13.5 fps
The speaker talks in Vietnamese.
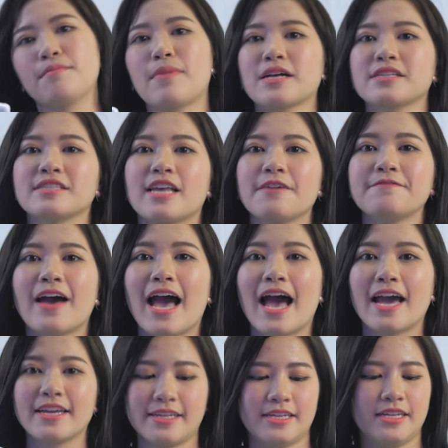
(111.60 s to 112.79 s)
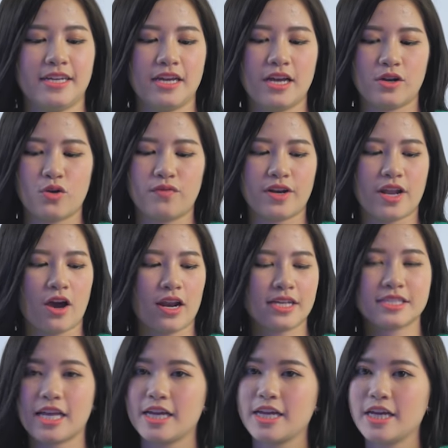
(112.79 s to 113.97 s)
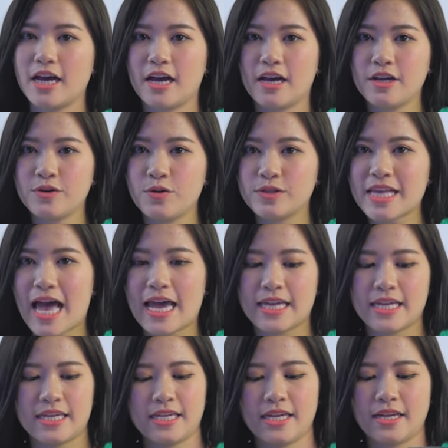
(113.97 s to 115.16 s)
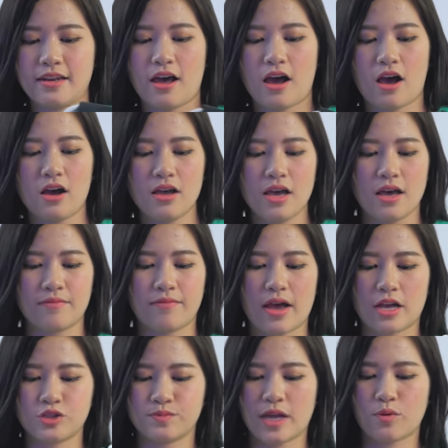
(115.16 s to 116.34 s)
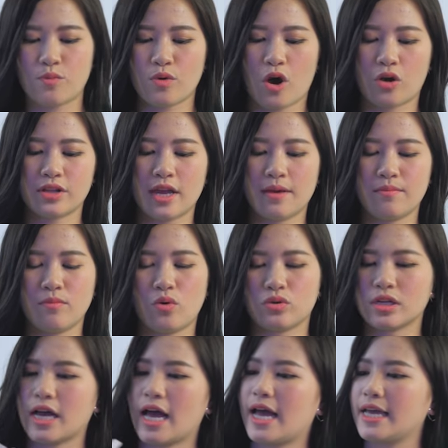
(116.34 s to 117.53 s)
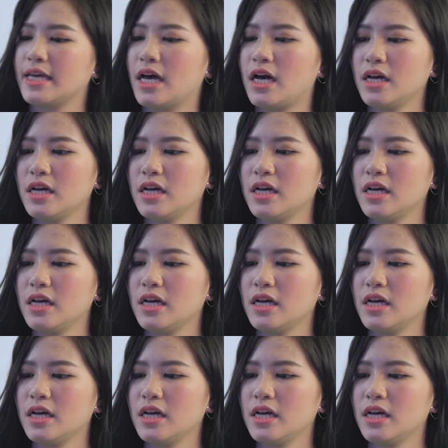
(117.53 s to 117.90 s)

MagSafe 2, cùng với đó là dây nối dài. Đó, và chúng ta cũng có thêm một cái